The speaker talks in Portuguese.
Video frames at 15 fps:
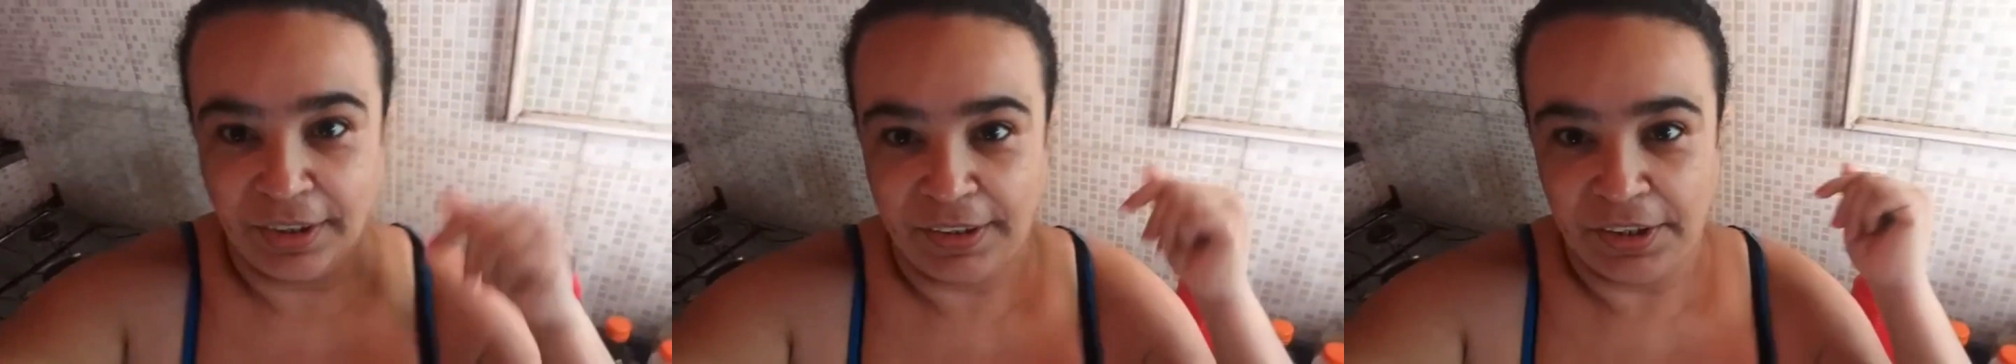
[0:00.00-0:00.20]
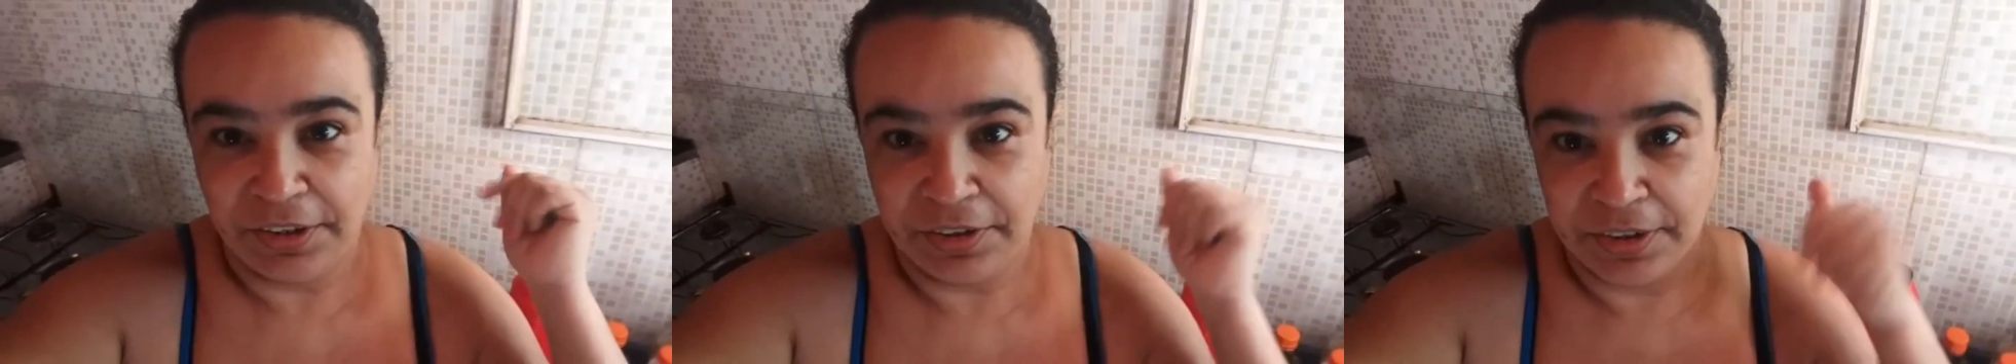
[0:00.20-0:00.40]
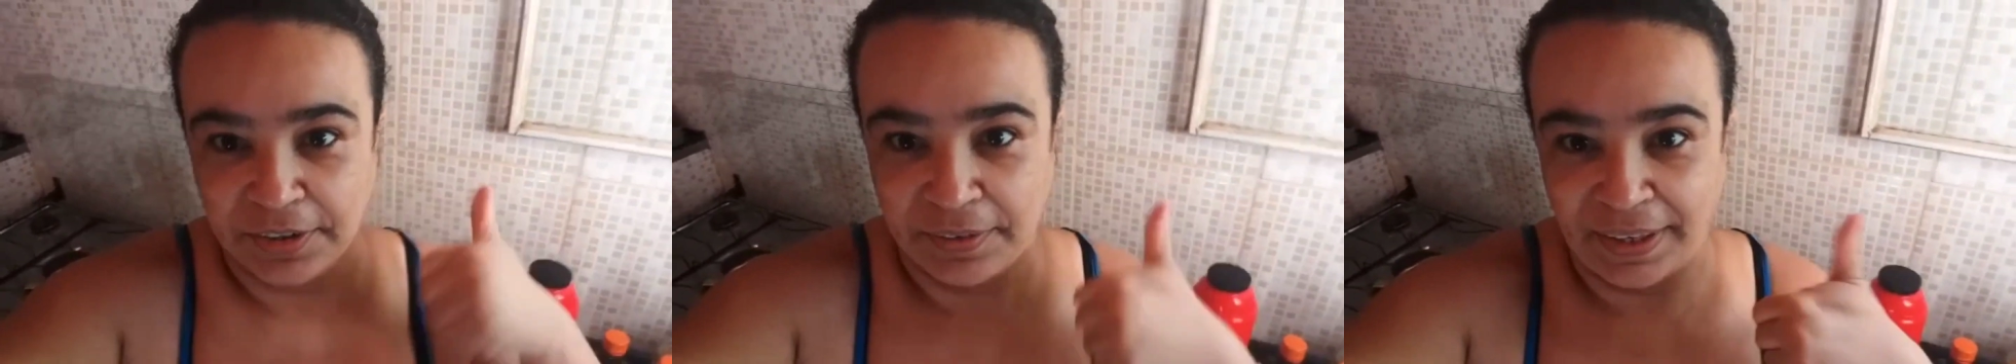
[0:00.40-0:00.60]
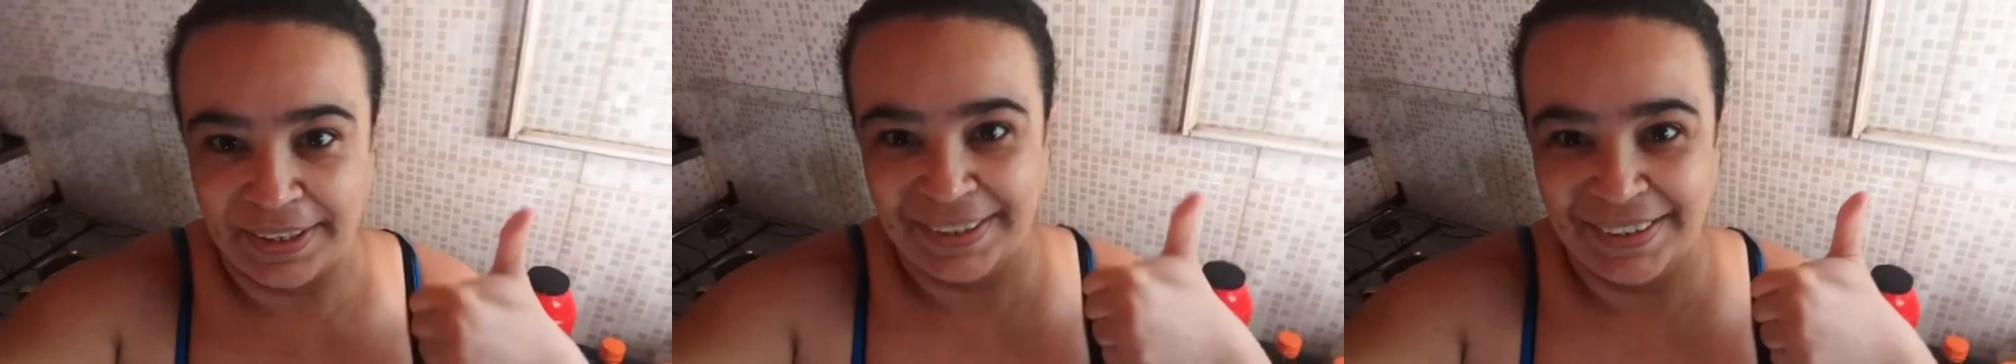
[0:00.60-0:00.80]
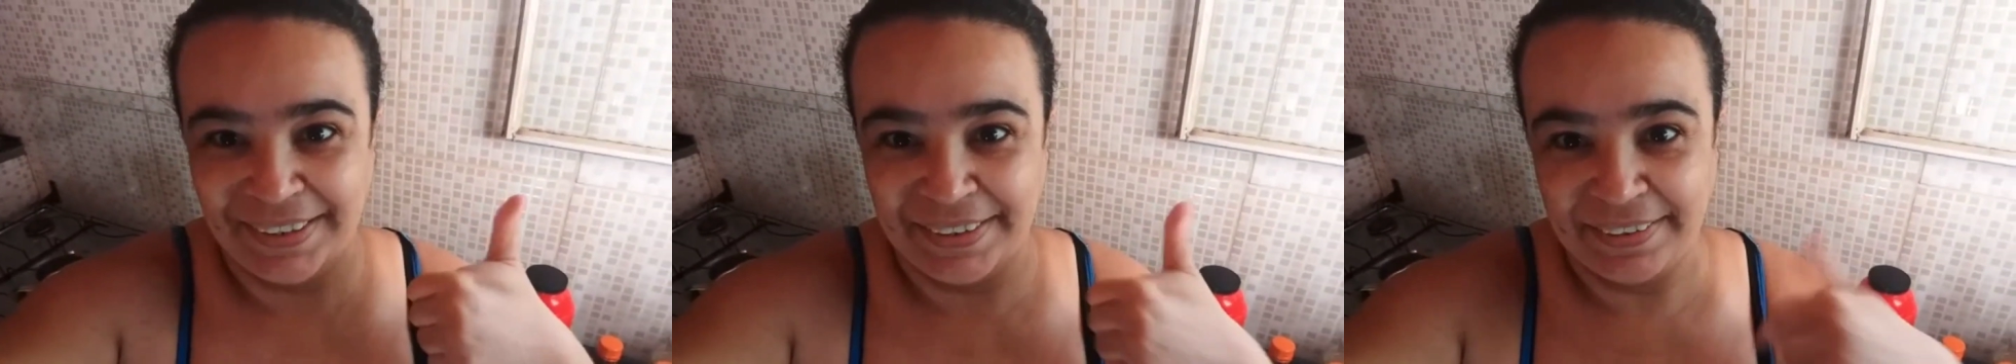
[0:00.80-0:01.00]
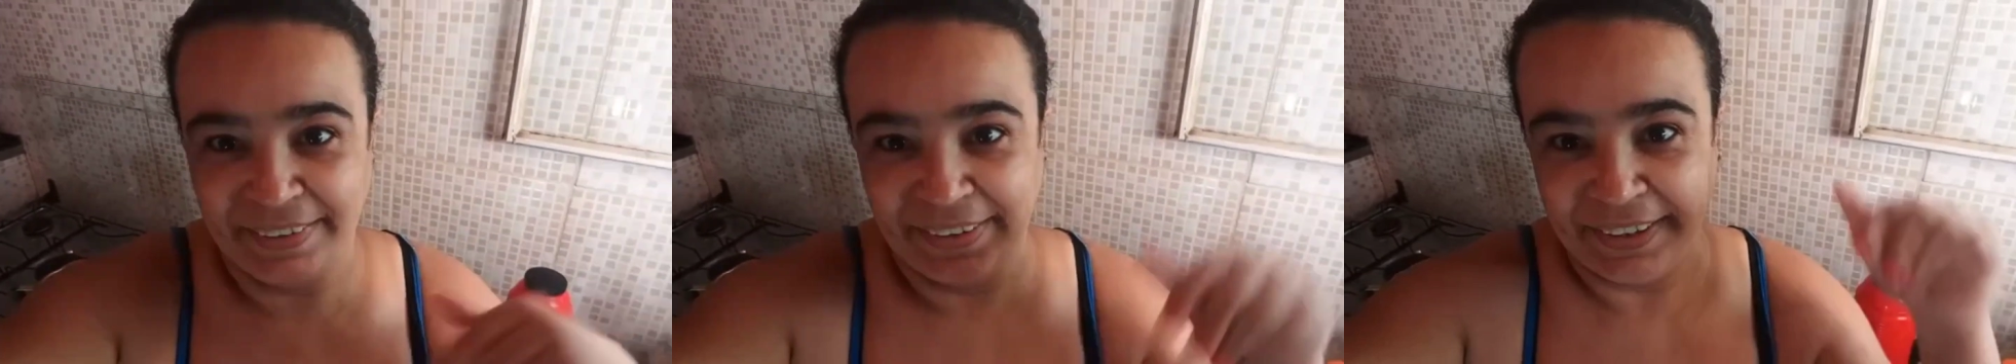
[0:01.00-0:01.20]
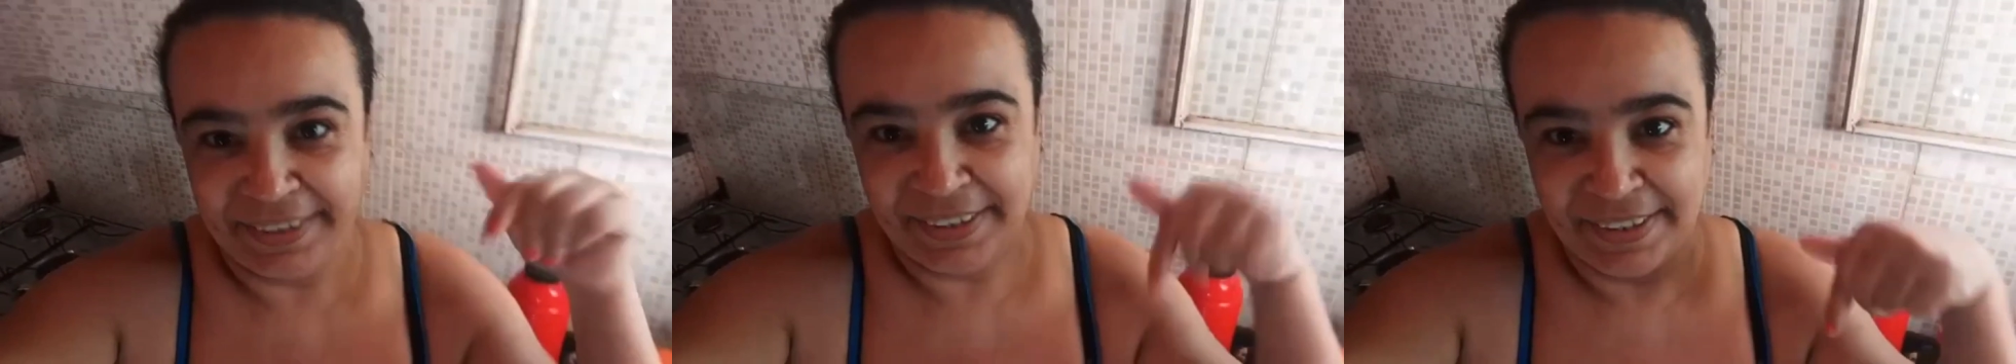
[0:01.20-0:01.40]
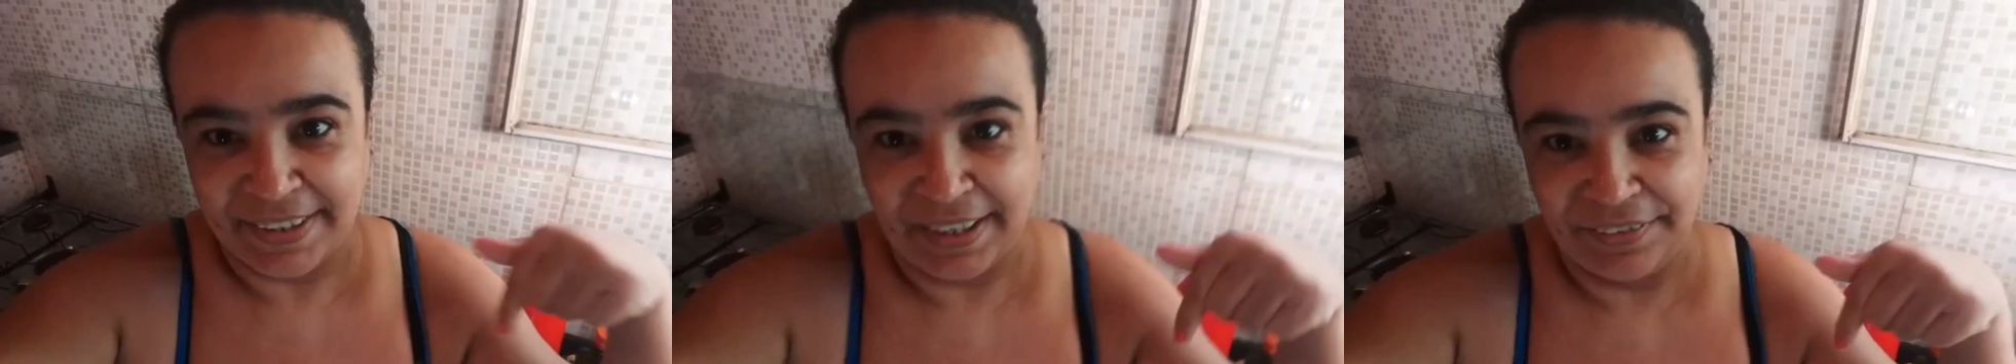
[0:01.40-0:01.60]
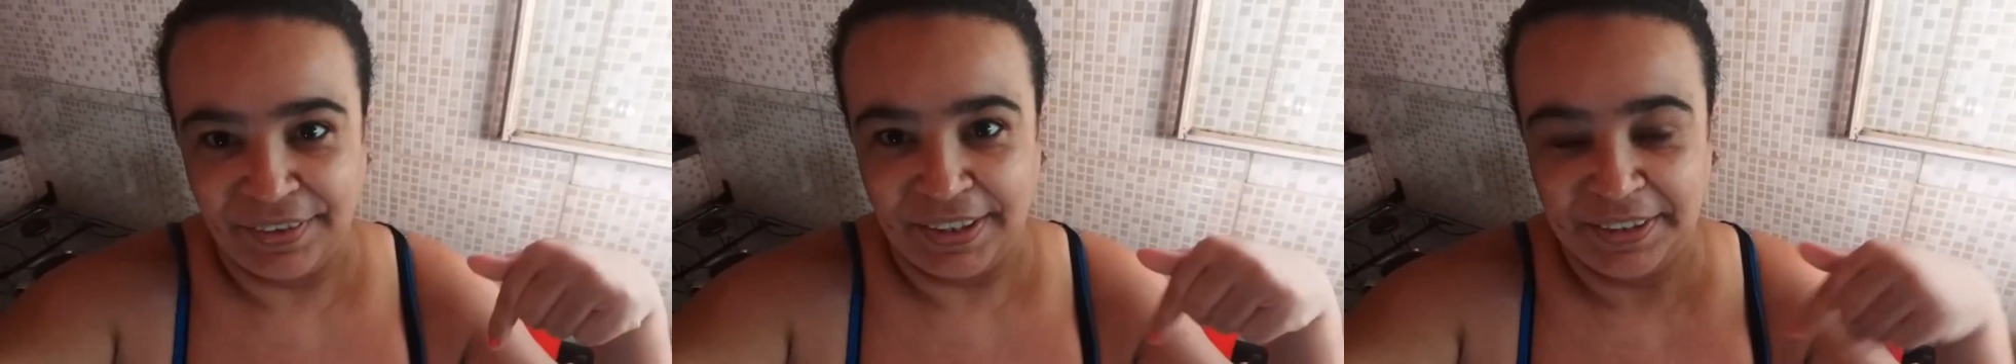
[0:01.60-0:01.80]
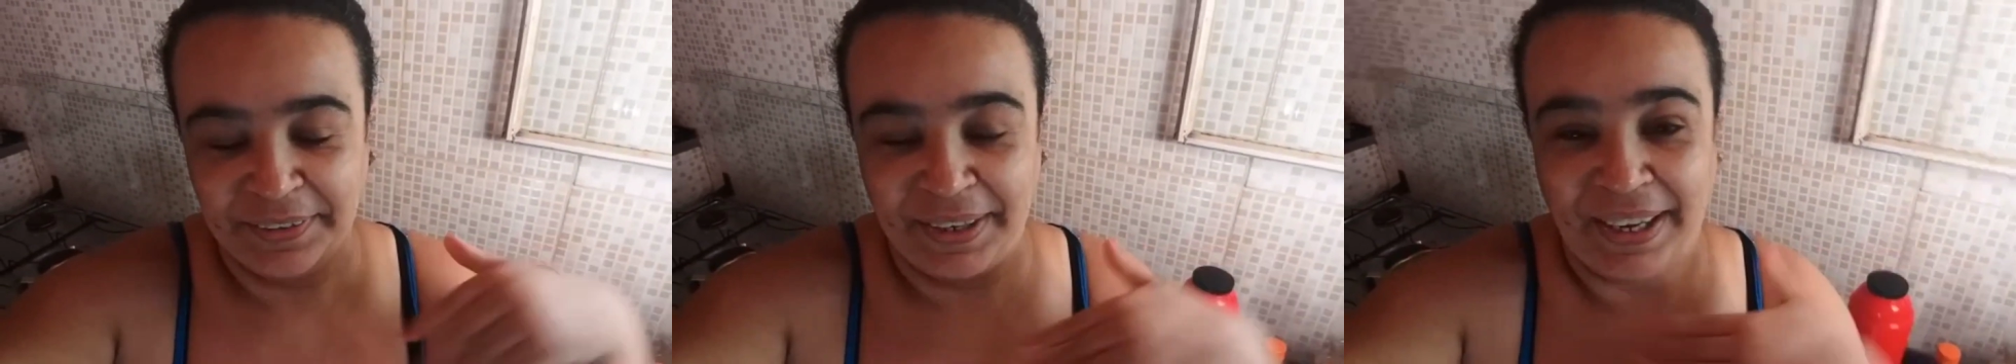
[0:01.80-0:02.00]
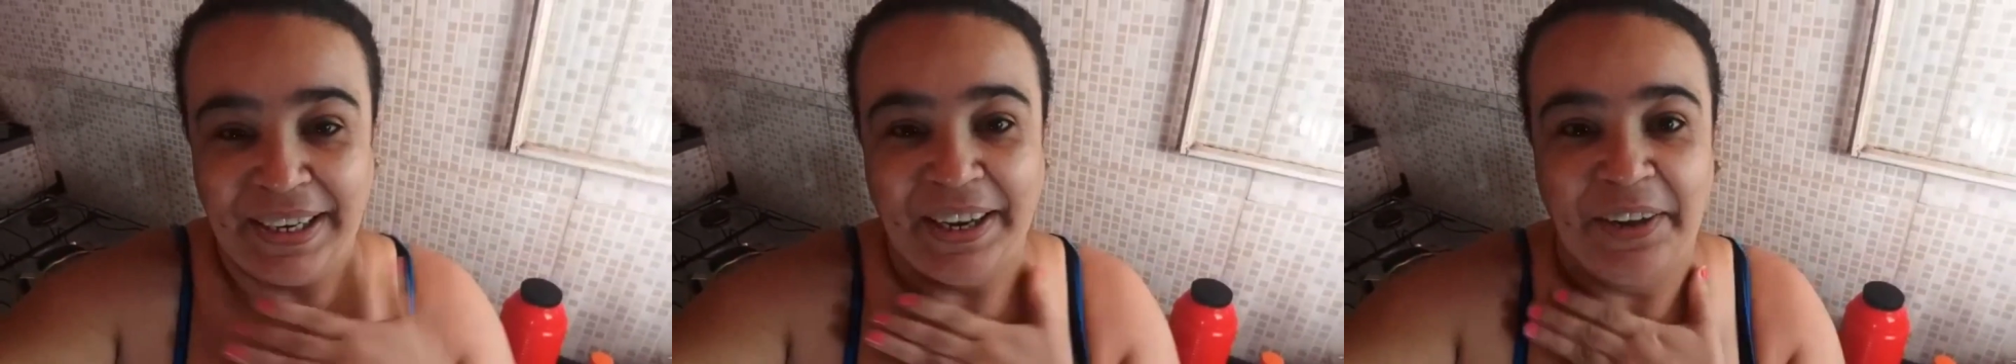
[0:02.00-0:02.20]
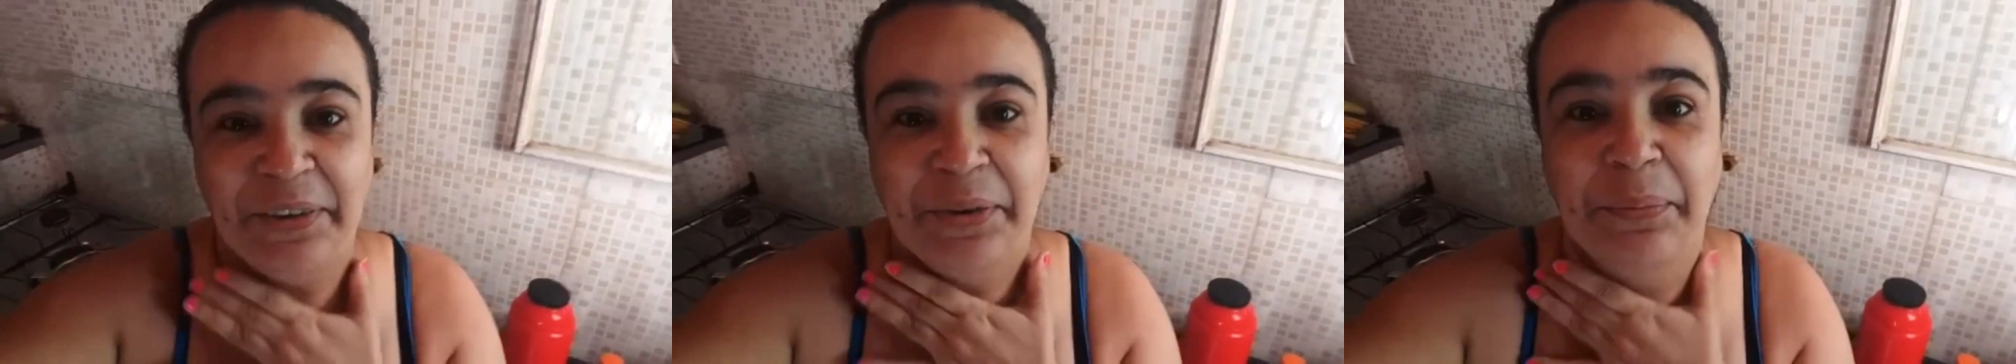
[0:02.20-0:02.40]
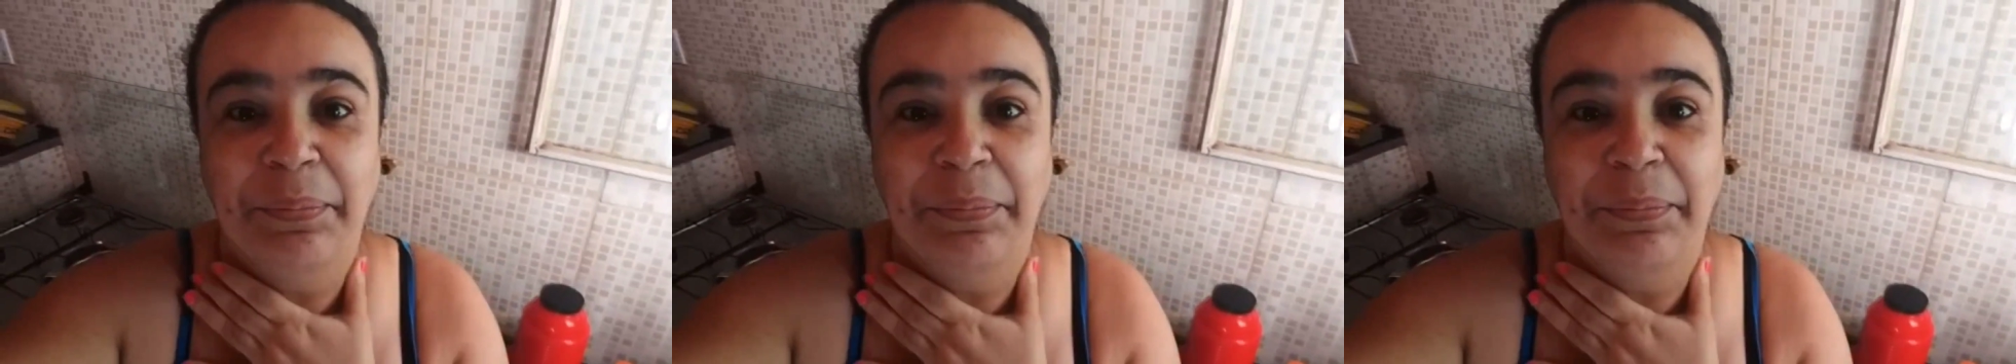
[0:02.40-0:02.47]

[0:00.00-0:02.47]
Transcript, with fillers: já deixa o seu likezinho aqui, se inscreva aqui no canal,